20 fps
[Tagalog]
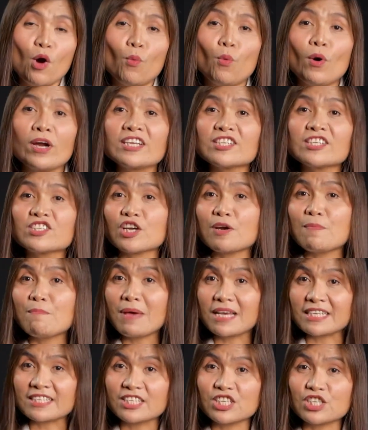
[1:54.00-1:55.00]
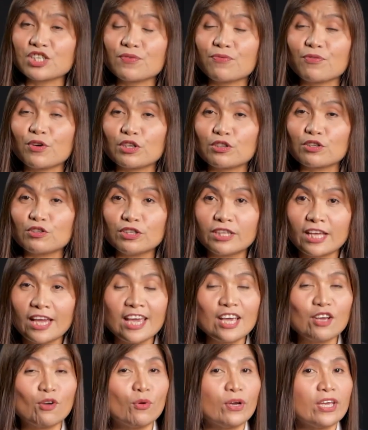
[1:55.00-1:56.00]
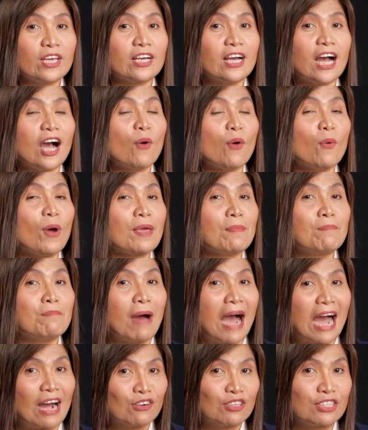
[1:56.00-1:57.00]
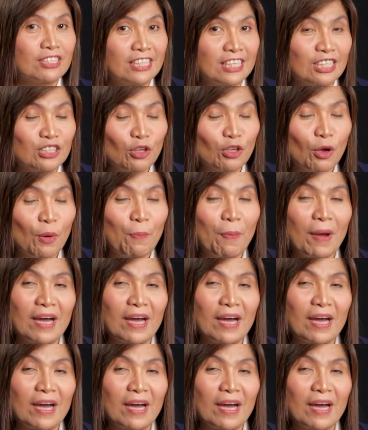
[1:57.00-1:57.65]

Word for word: What is our message for today? Kung ikaw ay bago dito,